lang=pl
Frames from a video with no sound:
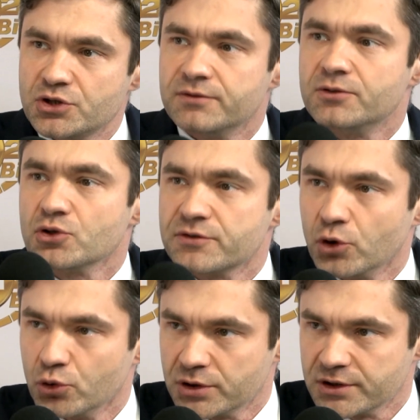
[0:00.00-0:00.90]
się w
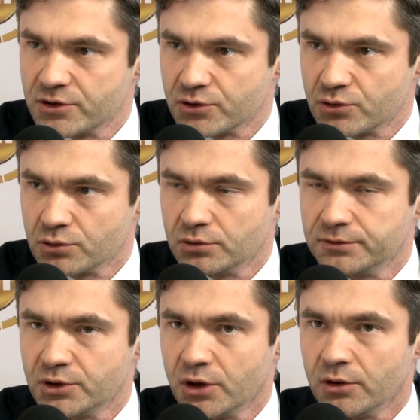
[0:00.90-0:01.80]
rozwoju tych
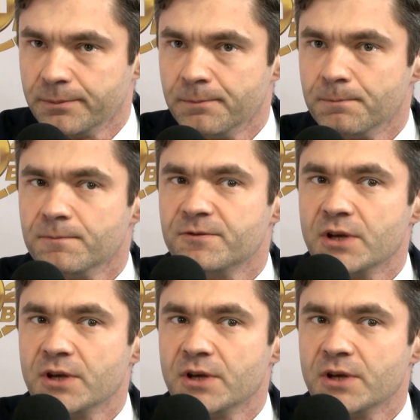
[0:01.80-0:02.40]
stosunków do mm,